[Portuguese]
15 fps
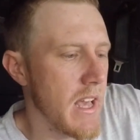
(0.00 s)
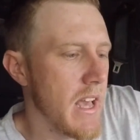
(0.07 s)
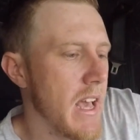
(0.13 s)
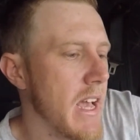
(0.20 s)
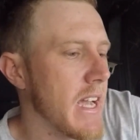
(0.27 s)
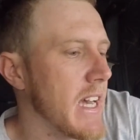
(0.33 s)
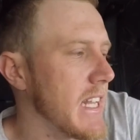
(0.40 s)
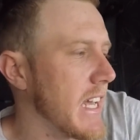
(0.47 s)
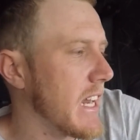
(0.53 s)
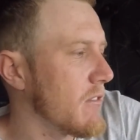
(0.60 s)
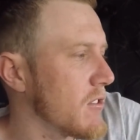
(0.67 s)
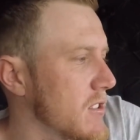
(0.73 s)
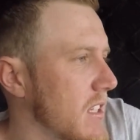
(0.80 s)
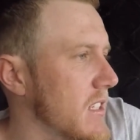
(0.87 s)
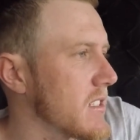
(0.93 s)
É, galera,
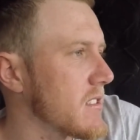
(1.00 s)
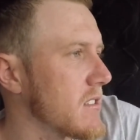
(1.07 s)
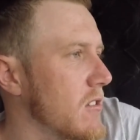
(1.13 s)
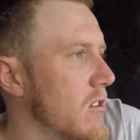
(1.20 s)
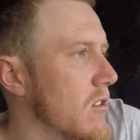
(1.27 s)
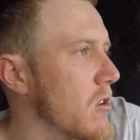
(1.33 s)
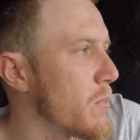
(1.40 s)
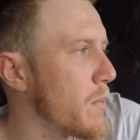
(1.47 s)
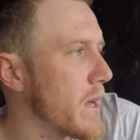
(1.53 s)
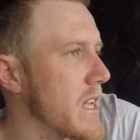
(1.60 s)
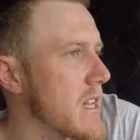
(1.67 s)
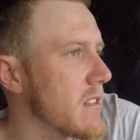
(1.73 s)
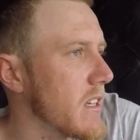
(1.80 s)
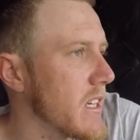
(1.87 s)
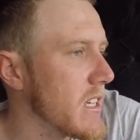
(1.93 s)
vocês estão
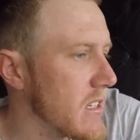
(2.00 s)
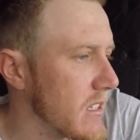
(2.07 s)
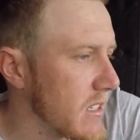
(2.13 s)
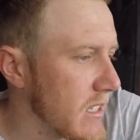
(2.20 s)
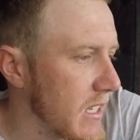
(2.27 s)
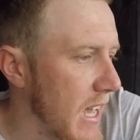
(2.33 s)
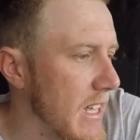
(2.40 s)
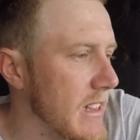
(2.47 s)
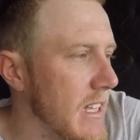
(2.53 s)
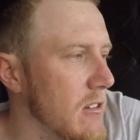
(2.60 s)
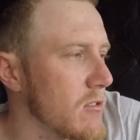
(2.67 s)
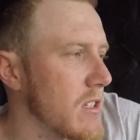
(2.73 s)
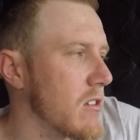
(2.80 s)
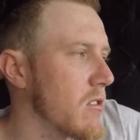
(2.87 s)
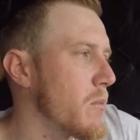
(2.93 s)
acompanhando aí. Quem tá
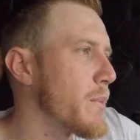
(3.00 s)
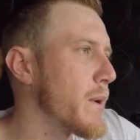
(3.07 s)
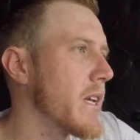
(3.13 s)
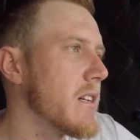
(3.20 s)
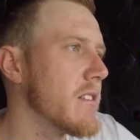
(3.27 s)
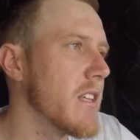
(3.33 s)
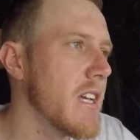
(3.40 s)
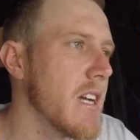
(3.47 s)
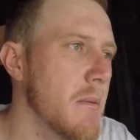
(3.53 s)
nos acompanhando aí,